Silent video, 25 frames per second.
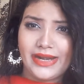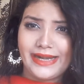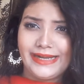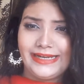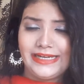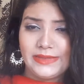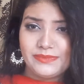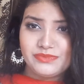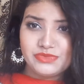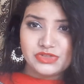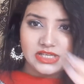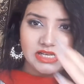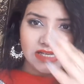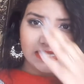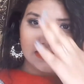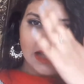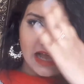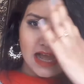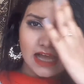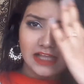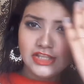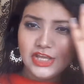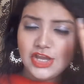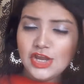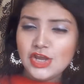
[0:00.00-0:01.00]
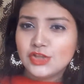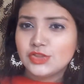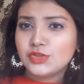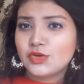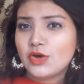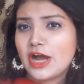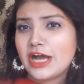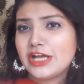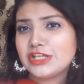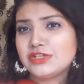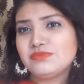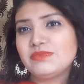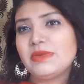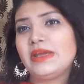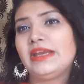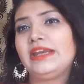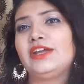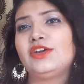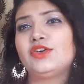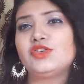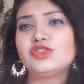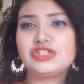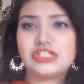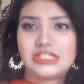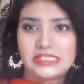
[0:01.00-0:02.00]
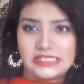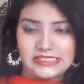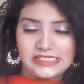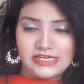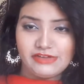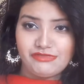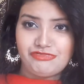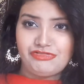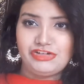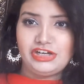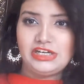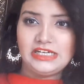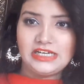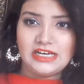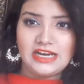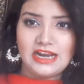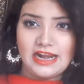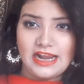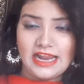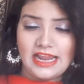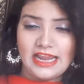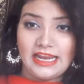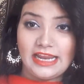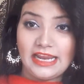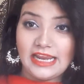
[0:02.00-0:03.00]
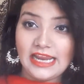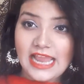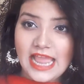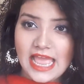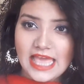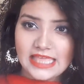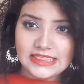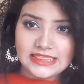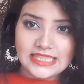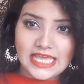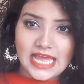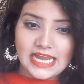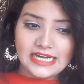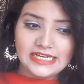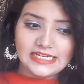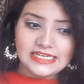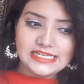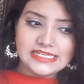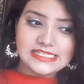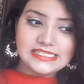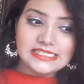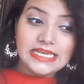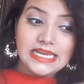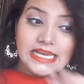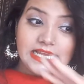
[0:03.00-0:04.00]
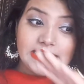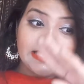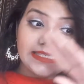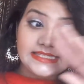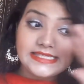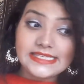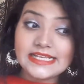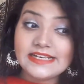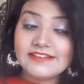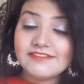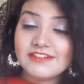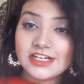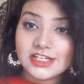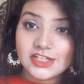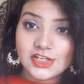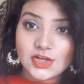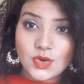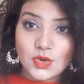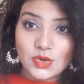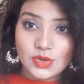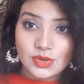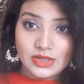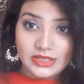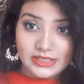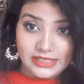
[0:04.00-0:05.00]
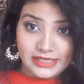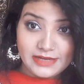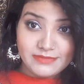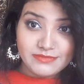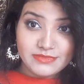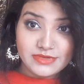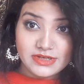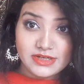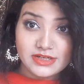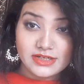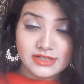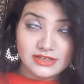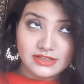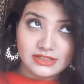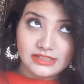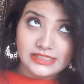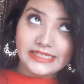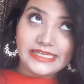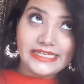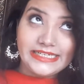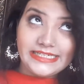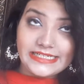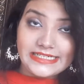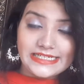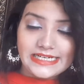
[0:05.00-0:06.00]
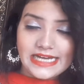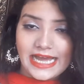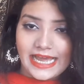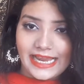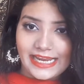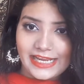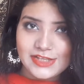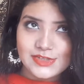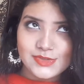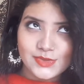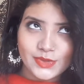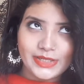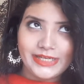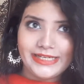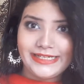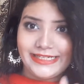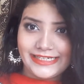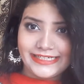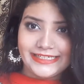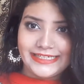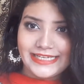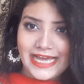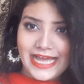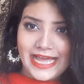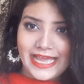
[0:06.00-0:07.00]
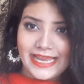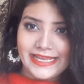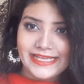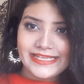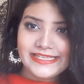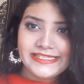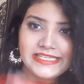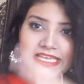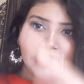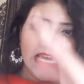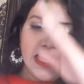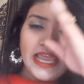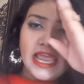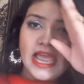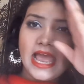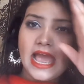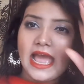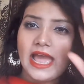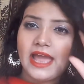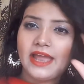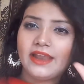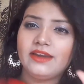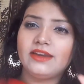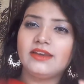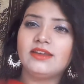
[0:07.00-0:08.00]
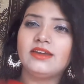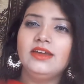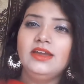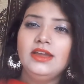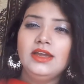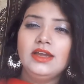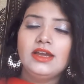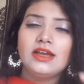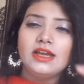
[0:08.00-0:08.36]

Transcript: रेड लिप्स के साथ तो आज मैंने कुछ डिफरेंट करा है एंड दैट इज़ सिल्वर ग्लिटर आईज सॉरी ग्लिटर आईज एंड